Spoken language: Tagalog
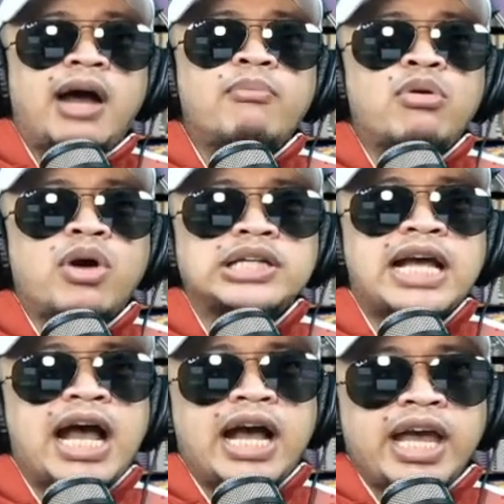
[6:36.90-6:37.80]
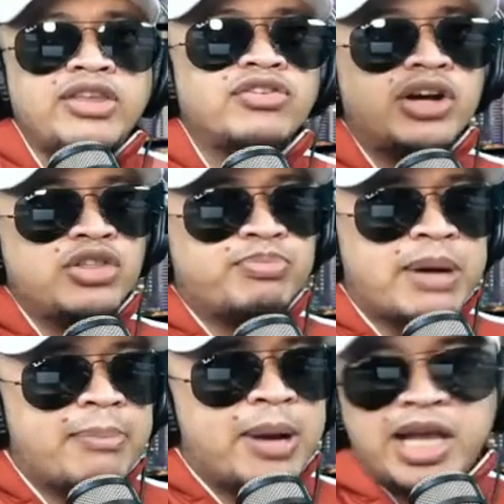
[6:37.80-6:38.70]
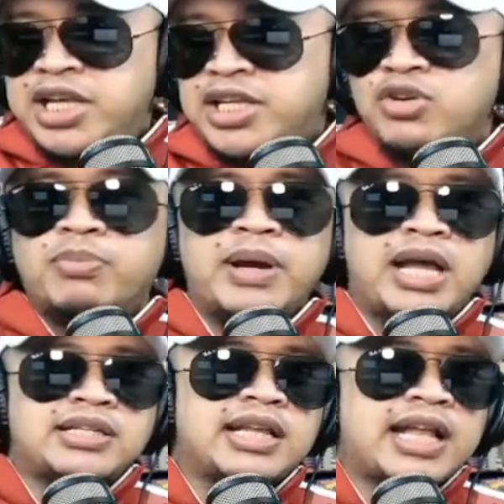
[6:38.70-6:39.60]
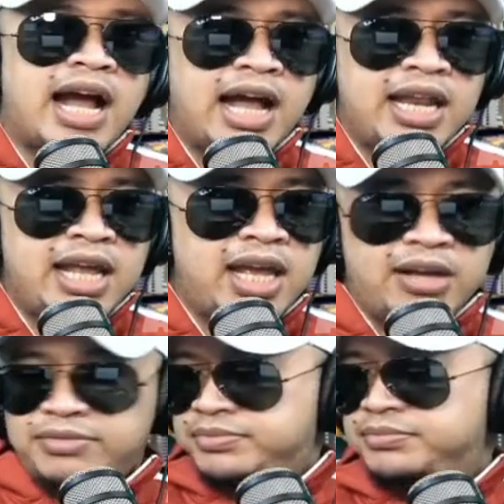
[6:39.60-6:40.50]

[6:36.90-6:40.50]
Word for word: Ang bukas sa akin yung ano pa, pagising ko pa sa tanghali.